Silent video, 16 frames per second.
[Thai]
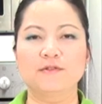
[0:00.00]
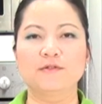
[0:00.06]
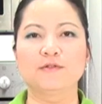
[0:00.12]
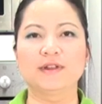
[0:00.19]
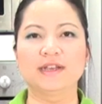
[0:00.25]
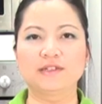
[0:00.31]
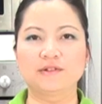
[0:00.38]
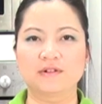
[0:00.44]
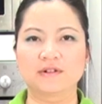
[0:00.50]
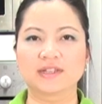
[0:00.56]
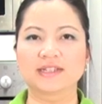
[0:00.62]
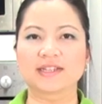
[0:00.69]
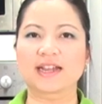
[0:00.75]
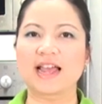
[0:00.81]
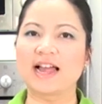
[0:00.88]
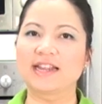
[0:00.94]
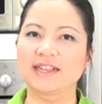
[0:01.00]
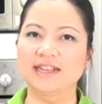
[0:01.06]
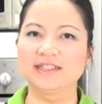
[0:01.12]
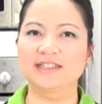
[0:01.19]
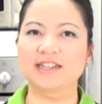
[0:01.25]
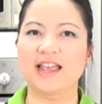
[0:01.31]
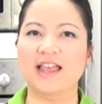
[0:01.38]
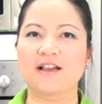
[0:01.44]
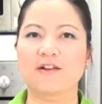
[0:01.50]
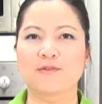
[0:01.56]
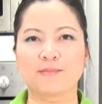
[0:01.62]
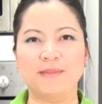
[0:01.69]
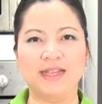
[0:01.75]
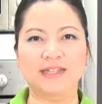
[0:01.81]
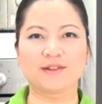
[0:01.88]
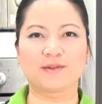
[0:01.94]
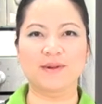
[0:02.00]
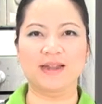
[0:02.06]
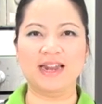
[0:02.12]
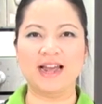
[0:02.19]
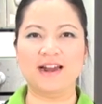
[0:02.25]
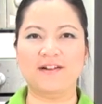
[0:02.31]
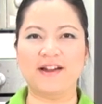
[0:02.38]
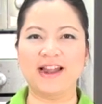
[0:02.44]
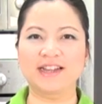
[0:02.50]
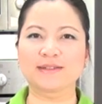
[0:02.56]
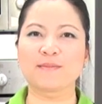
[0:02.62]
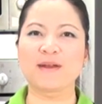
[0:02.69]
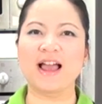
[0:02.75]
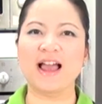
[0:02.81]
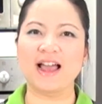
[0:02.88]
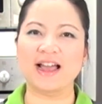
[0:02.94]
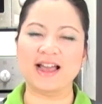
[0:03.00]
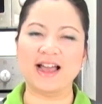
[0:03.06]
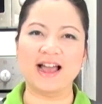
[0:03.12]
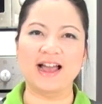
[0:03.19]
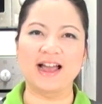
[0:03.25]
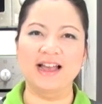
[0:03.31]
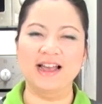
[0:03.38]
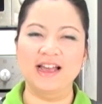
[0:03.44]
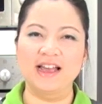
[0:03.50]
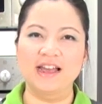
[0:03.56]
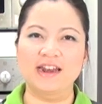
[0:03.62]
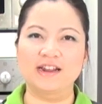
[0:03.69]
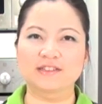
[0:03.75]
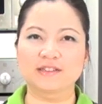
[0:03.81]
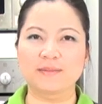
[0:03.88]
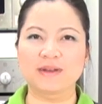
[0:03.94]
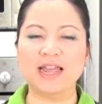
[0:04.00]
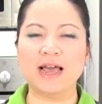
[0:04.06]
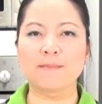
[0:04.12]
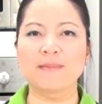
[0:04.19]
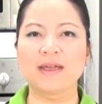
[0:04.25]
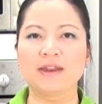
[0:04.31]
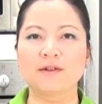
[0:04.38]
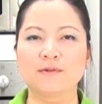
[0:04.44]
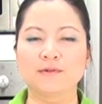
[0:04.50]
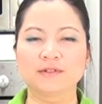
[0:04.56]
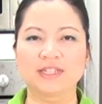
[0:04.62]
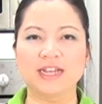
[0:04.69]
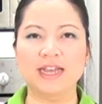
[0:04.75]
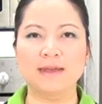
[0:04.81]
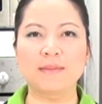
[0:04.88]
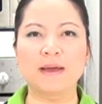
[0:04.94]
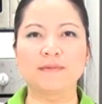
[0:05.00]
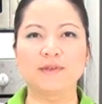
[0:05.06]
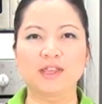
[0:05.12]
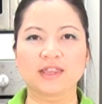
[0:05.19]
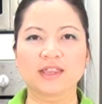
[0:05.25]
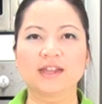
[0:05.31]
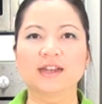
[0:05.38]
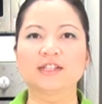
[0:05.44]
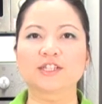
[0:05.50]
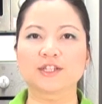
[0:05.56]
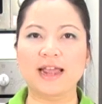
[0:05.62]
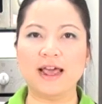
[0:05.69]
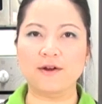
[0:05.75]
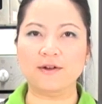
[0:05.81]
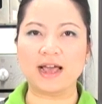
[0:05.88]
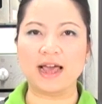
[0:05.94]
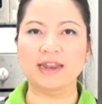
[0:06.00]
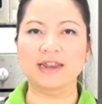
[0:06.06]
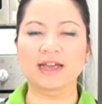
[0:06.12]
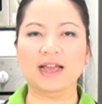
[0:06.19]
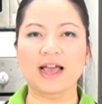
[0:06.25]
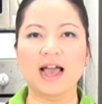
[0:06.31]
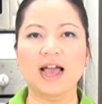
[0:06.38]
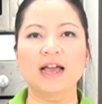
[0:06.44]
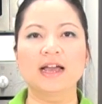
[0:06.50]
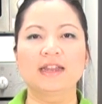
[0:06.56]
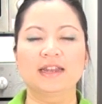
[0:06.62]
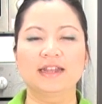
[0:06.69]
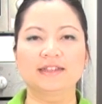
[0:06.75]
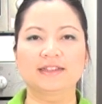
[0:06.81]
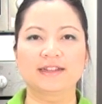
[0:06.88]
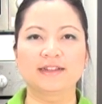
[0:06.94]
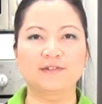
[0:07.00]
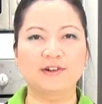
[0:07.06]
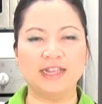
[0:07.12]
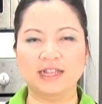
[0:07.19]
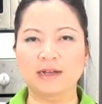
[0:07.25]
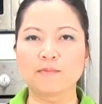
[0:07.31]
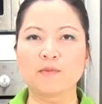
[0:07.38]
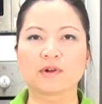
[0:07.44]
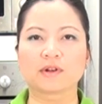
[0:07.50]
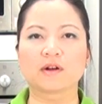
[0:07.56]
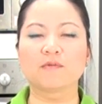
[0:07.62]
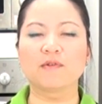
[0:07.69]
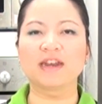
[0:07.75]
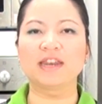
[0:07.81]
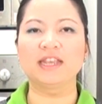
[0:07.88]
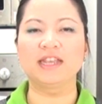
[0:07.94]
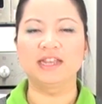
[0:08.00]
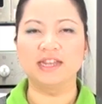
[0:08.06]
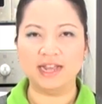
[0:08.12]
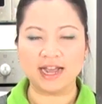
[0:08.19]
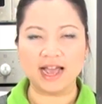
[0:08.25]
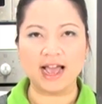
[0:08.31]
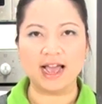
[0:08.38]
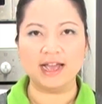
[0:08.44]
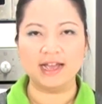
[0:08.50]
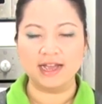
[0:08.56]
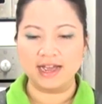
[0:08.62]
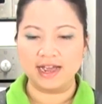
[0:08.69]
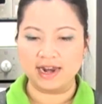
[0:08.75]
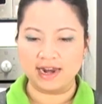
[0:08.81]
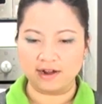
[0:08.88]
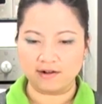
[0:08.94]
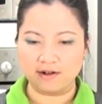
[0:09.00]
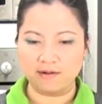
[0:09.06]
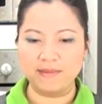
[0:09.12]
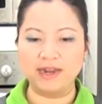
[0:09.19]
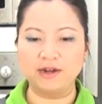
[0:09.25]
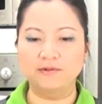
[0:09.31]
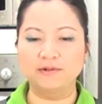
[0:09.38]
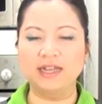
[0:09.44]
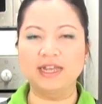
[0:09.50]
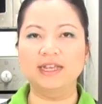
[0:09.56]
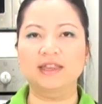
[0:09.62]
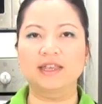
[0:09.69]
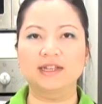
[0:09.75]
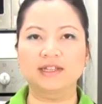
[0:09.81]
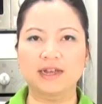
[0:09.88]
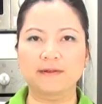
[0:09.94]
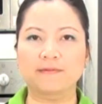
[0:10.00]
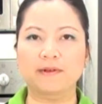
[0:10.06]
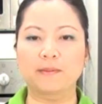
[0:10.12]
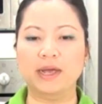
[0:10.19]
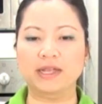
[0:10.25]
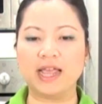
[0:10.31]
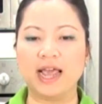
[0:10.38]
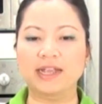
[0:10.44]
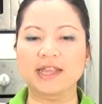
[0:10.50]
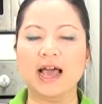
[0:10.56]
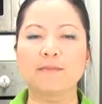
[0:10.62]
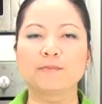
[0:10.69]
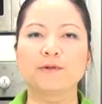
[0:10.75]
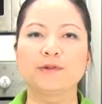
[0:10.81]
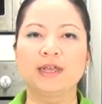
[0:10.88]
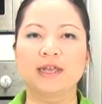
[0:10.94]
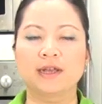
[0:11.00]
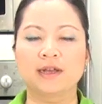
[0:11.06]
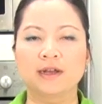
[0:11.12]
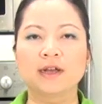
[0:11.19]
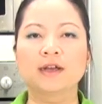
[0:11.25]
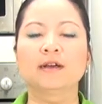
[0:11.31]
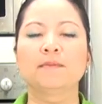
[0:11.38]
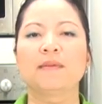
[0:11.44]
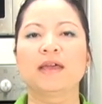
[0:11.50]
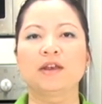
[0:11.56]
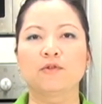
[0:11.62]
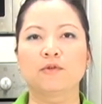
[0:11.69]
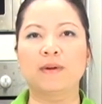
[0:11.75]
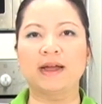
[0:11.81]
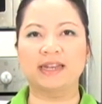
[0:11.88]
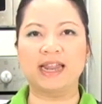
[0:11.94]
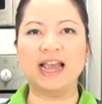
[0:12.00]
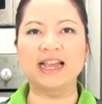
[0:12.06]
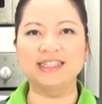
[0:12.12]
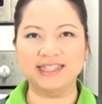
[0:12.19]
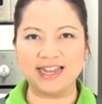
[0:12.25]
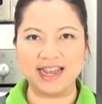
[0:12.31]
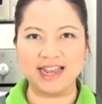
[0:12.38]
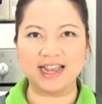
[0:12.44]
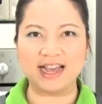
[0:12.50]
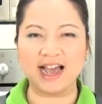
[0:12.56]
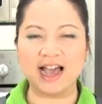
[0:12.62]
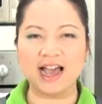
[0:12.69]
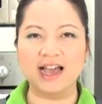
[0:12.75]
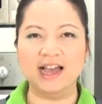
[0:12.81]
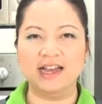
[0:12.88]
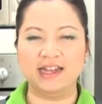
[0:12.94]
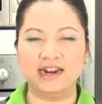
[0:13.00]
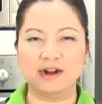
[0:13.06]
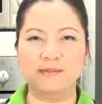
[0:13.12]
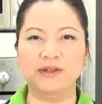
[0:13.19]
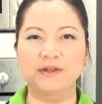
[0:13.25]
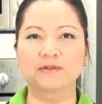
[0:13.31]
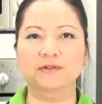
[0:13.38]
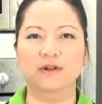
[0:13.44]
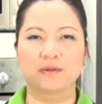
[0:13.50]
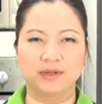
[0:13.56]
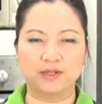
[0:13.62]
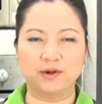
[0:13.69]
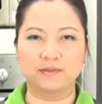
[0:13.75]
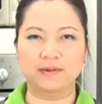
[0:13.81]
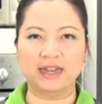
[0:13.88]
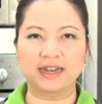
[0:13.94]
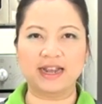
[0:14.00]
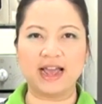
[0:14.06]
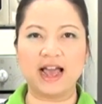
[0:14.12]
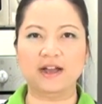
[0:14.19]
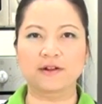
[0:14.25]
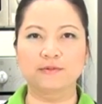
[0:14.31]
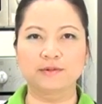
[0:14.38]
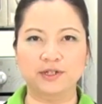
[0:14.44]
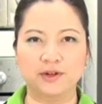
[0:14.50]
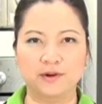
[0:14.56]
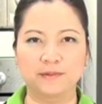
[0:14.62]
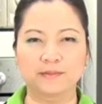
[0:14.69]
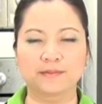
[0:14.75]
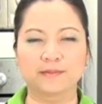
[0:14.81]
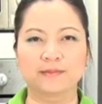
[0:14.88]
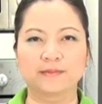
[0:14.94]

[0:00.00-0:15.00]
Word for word: เราอยู่ในช่วงเทศกาลกินเจของปีสองพันห้าร้อยห้าสิบห้าค่ะเราจะมาทำเมนูเจแบบ international กันนะคะในซีรีส์ทั้งหมดของวันนี้นะคะแล้วก็เมนูนี้ที่เชฟกำลังถ่ายทำอยู่นี้ก็คือเมนูผัดไทยเจค่ะเราไปดูส่วนผสมกันค่ะคุณผู้ชม